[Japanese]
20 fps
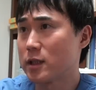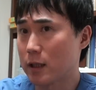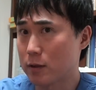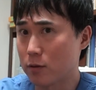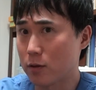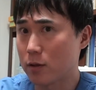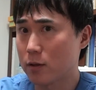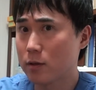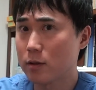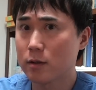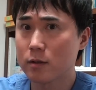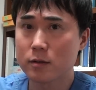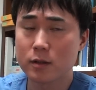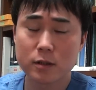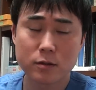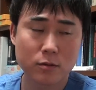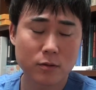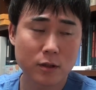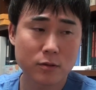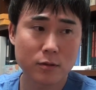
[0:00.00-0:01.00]
たとで
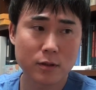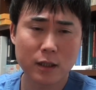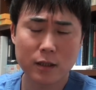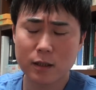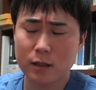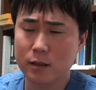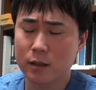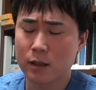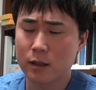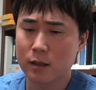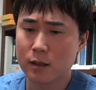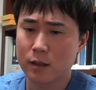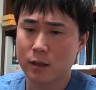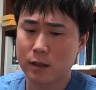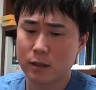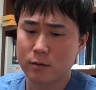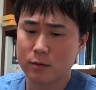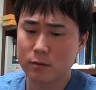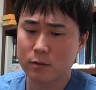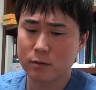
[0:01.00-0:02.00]
その後なん
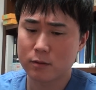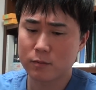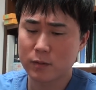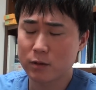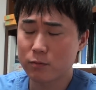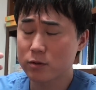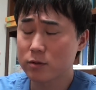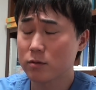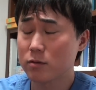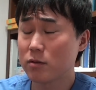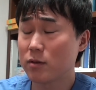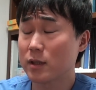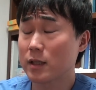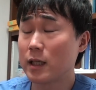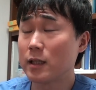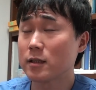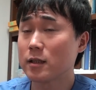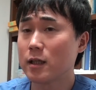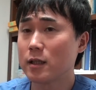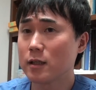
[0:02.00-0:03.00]
あの埋没とは
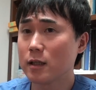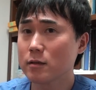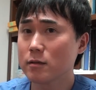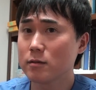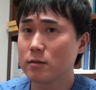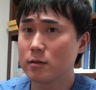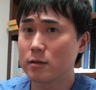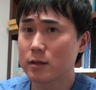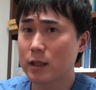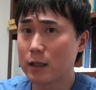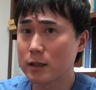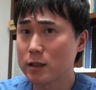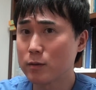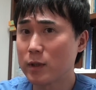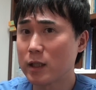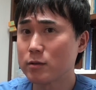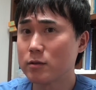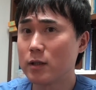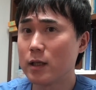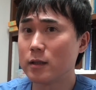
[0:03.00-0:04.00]
関係なく結
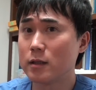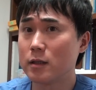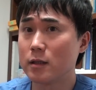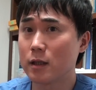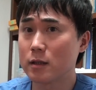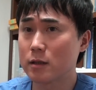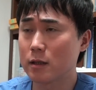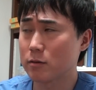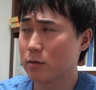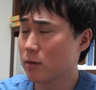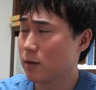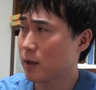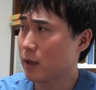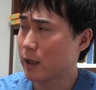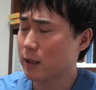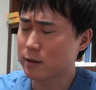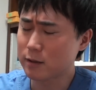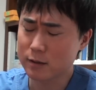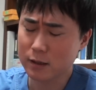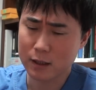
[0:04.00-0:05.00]
膜炎になったと
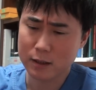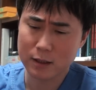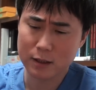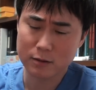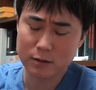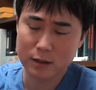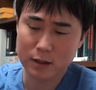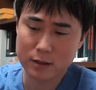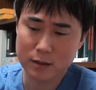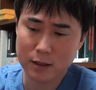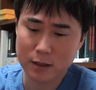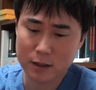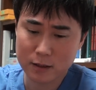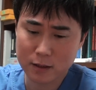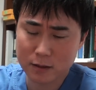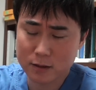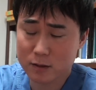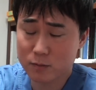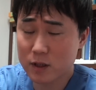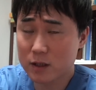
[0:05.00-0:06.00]
アレルギー性
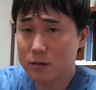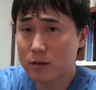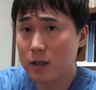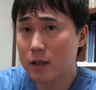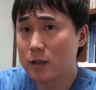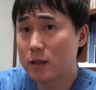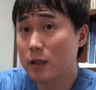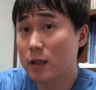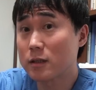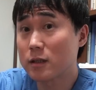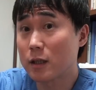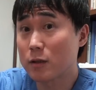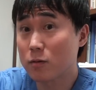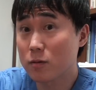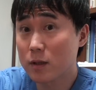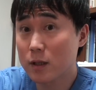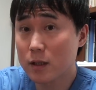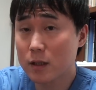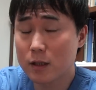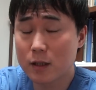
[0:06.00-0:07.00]
結膜炎になったと
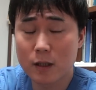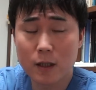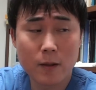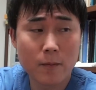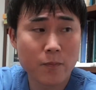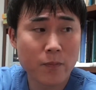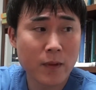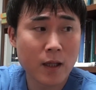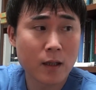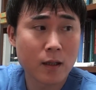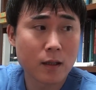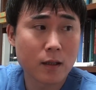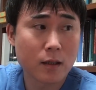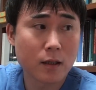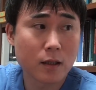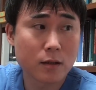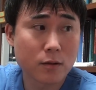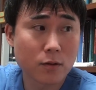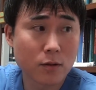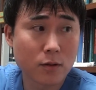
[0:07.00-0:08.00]
か
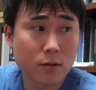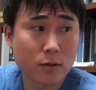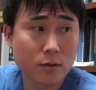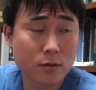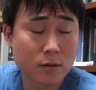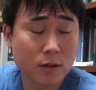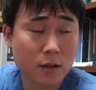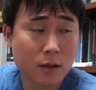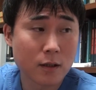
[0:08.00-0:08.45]
あとウ